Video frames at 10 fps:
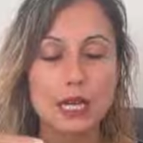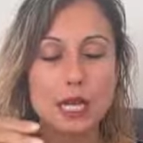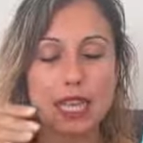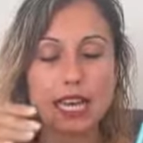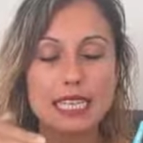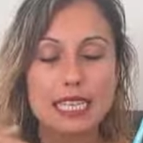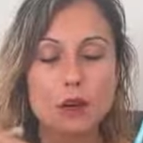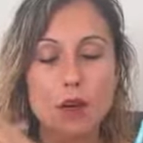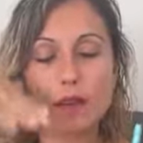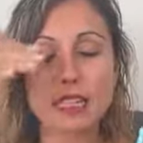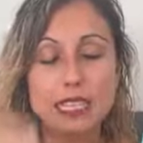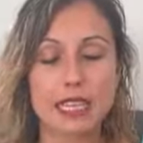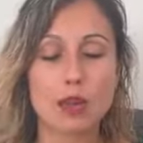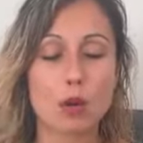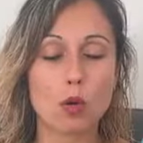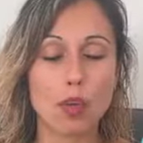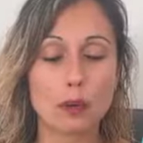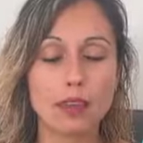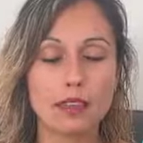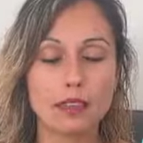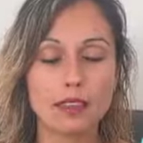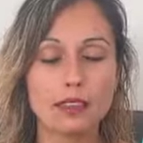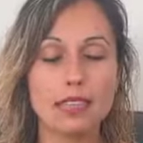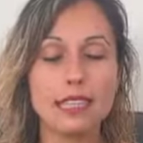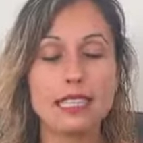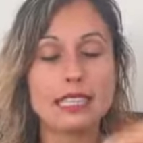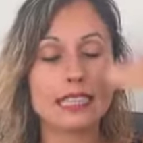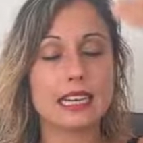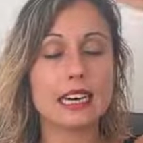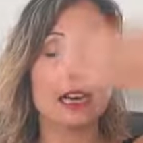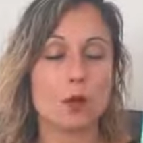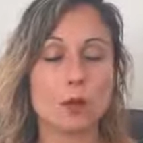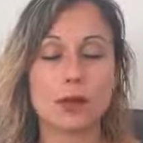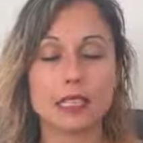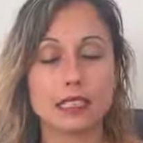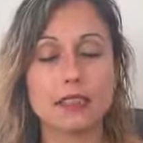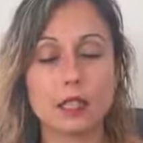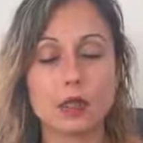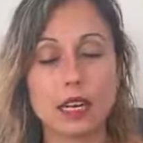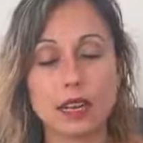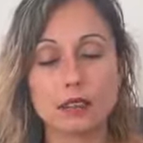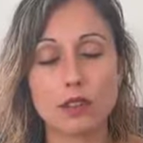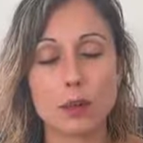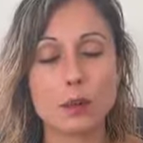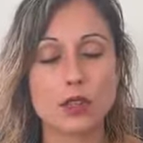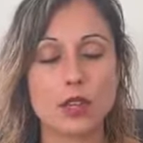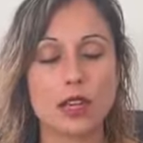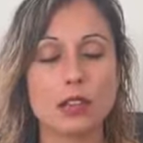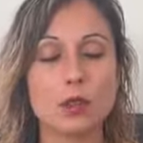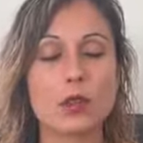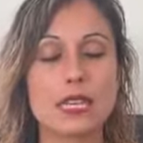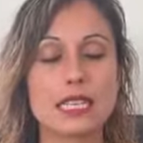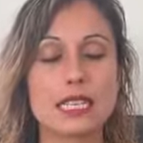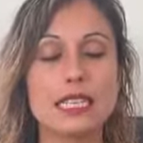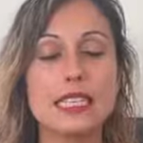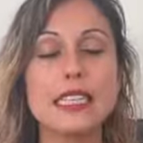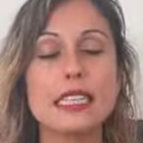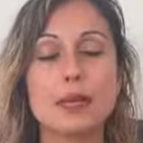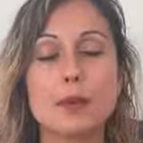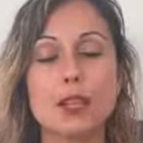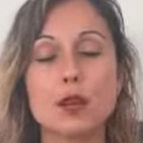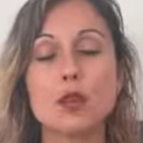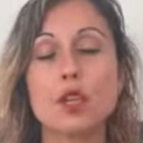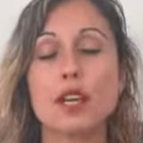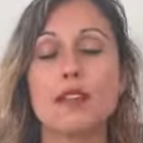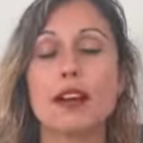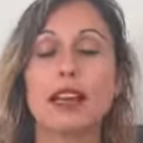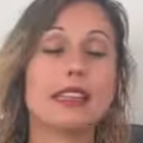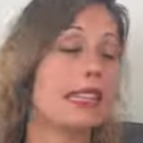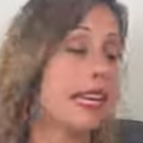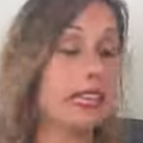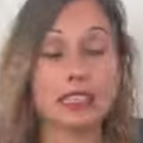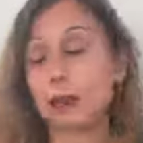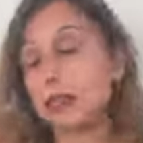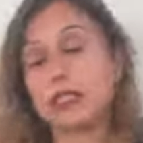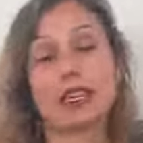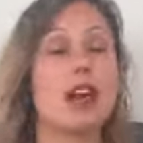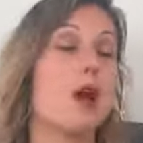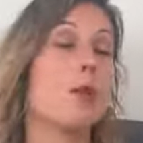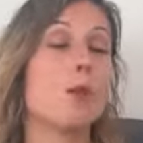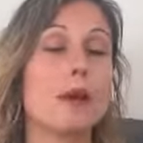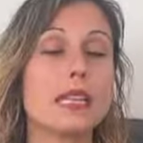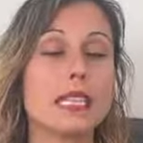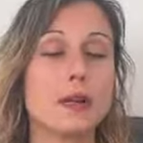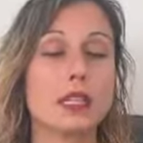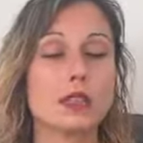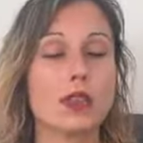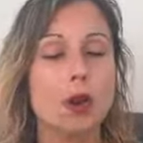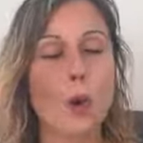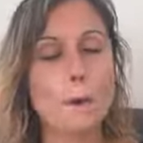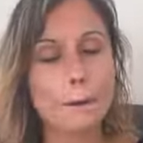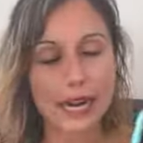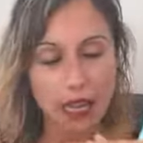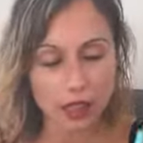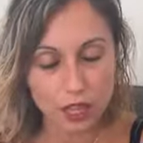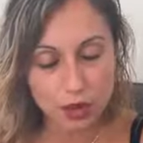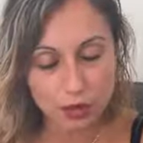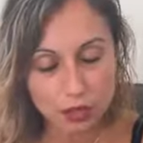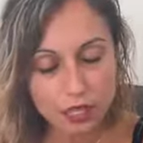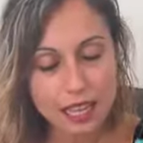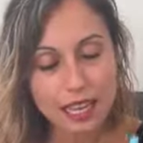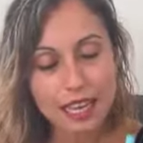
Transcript: quizás ese no haber llegado a una marca y entrar en la comparativa con el resto de personas de tu clase te puede incluso llevar directamente a un pensamiento de comparación